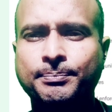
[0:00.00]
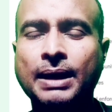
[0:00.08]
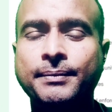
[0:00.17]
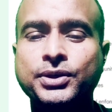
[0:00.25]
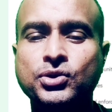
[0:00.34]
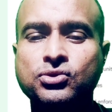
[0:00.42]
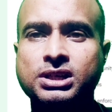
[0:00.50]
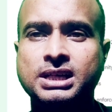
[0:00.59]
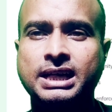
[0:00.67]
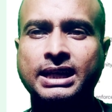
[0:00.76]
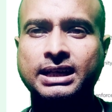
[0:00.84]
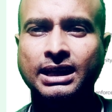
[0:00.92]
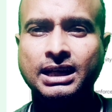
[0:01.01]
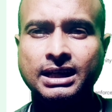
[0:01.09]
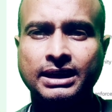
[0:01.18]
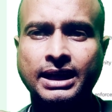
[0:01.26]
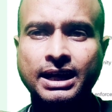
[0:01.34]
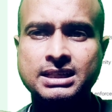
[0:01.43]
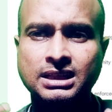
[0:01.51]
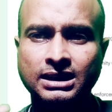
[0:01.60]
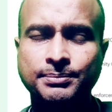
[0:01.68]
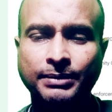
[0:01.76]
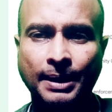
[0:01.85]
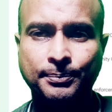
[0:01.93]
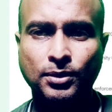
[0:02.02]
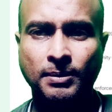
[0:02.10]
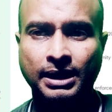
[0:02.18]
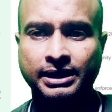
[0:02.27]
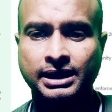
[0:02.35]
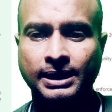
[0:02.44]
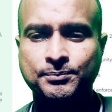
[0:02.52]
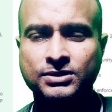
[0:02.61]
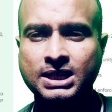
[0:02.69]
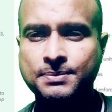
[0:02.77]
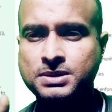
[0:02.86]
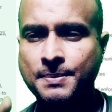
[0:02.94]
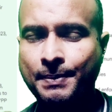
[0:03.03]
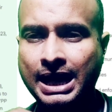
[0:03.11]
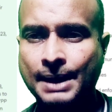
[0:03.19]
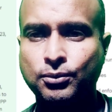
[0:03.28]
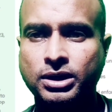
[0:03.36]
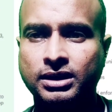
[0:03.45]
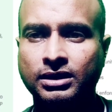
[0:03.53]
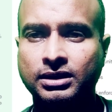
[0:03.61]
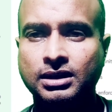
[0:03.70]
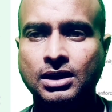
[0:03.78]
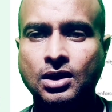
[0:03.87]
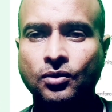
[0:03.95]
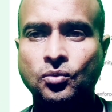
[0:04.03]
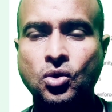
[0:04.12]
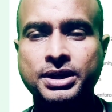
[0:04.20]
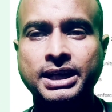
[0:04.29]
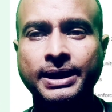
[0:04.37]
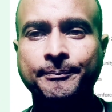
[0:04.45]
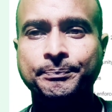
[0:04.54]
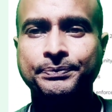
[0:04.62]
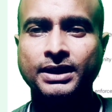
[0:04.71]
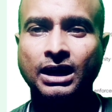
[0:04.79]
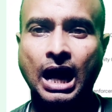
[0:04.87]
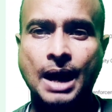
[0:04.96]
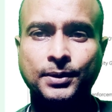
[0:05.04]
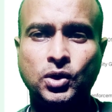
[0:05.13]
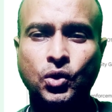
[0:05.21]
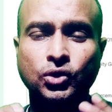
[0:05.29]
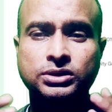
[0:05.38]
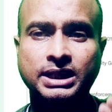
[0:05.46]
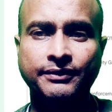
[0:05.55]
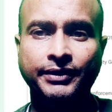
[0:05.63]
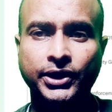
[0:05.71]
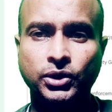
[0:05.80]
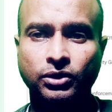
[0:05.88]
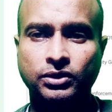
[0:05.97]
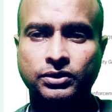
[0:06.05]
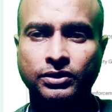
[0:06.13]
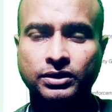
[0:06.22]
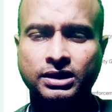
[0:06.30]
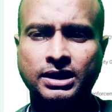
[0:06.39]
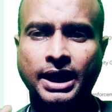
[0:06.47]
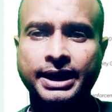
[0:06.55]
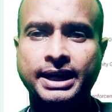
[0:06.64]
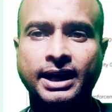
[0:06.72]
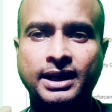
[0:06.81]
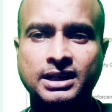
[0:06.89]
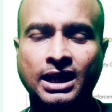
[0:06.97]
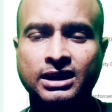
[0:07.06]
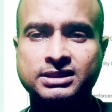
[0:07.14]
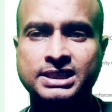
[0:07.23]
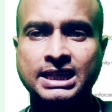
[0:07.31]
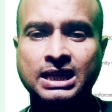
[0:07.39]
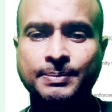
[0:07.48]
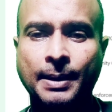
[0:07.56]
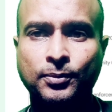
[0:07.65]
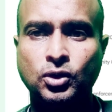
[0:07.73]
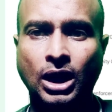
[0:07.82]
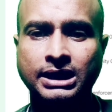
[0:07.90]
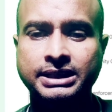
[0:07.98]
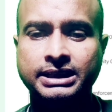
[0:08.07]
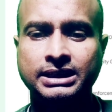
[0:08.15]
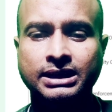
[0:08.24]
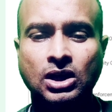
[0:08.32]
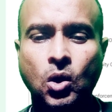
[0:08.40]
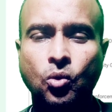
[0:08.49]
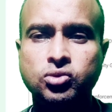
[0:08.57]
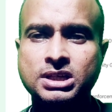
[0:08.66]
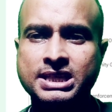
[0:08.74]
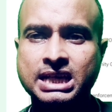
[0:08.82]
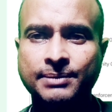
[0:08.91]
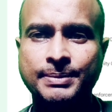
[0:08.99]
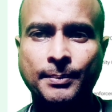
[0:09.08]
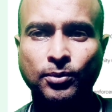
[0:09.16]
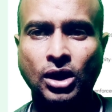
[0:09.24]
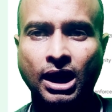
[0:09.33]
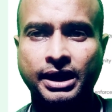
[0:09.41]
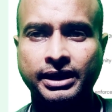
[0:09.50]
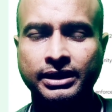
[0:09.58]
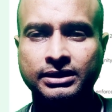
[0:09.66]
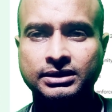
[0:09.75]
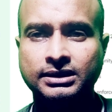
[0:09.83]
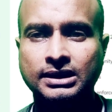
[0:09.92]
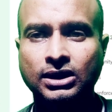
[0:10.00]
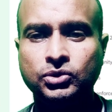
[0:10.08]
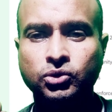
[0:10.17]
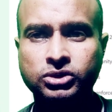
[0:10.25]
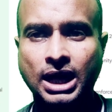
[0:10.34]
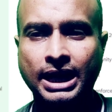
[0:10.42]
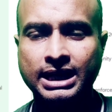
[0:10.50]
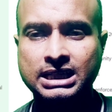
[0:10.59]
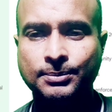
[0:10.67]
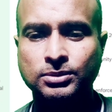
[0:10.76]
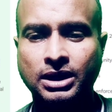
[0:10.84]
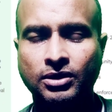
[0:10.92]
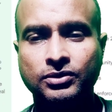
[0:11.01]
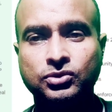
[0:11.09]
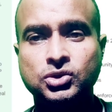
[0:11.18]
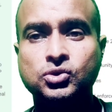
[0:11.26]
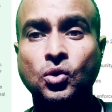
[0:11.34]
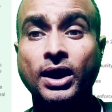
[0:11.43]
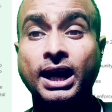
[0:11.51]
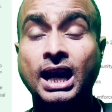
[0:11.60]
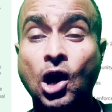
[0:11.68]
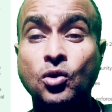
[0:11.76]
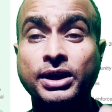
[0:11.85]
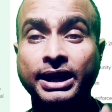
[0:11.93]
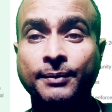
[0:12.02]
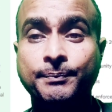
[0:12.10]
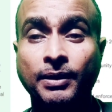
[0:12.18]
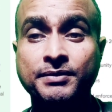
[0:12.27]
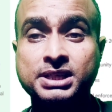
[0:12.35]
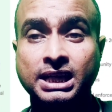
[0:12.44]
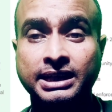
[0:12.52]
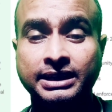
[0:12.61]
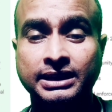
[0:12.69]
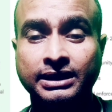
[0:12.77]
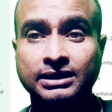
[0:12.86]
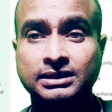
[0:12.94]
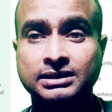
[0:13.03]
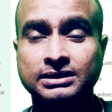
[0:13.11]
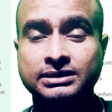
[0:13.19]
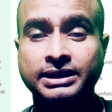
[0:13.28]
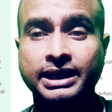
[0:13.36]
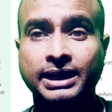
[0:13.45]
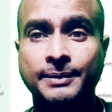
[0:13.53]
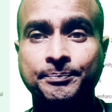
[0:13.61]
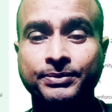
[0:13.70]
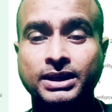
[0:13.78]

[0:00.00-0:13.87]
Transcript: बार बार यूज कई संदर्भ में आपको मान रहा है सबसे पहले आपको क्या वो कि आपके खुद की वीडियो कई अलग चैनल पे आपको डाल दिए उसी चैनल पे आप लोग डाल रहे हैं दूसरा केस आपको बता रहा हूँ जिसको अलाउड नहीं है परमिशन नहीं है ठीक है